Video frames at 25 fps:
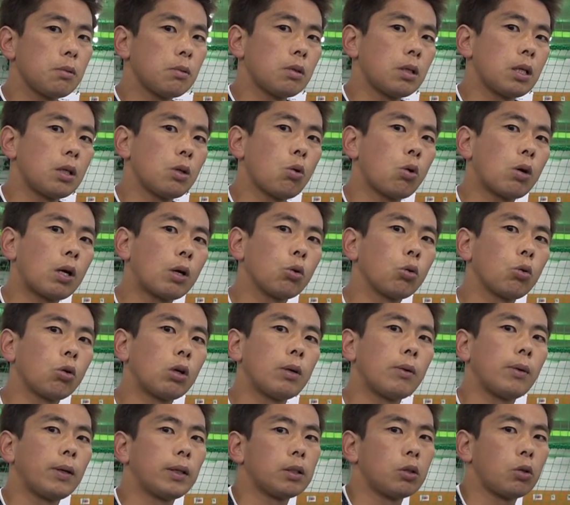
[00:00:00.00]
もあの他の動
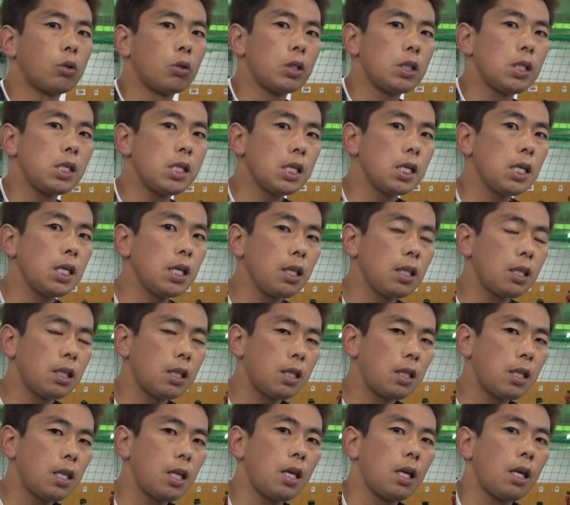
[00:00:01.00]
画の皆さん
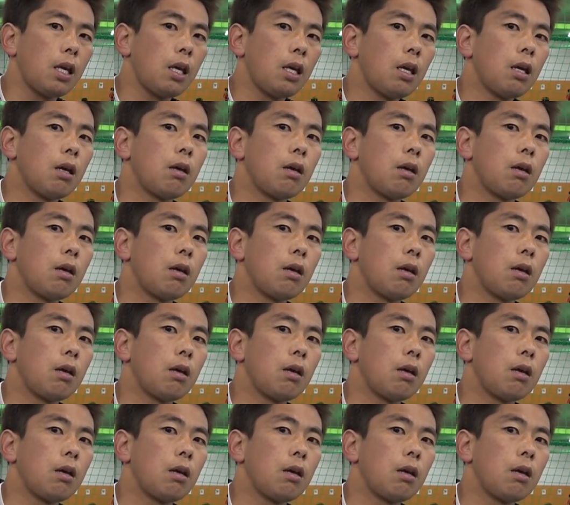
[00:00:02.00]
握って